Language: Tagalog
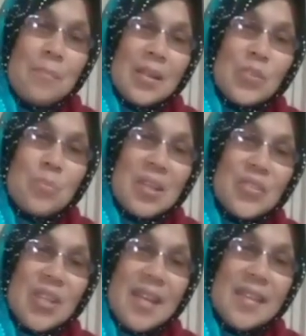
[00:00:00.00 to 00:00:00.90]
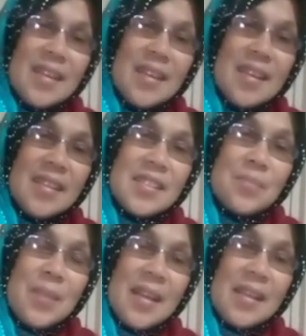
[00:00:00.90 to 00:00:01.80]
back to my channel. It's me
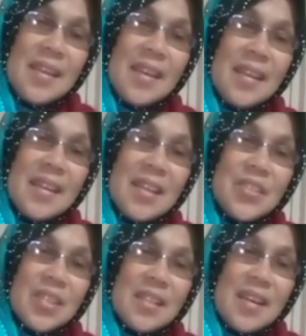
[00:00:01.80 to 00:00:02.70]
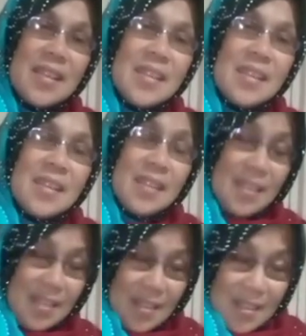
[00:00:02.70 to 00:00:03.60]
again, Aisha Tarik.
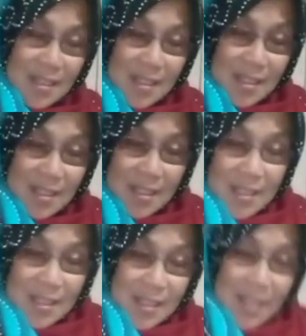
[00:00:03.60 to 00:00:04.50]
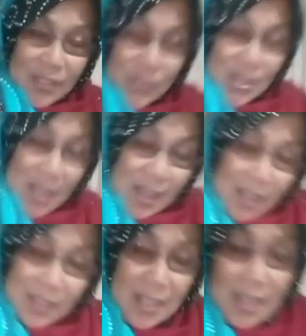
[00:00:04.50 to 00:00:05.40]
Ito
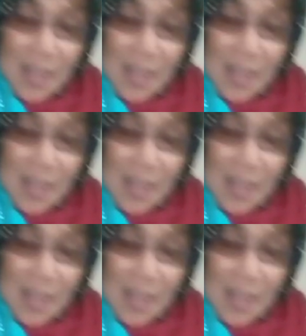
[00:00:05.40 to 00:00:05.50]
kararating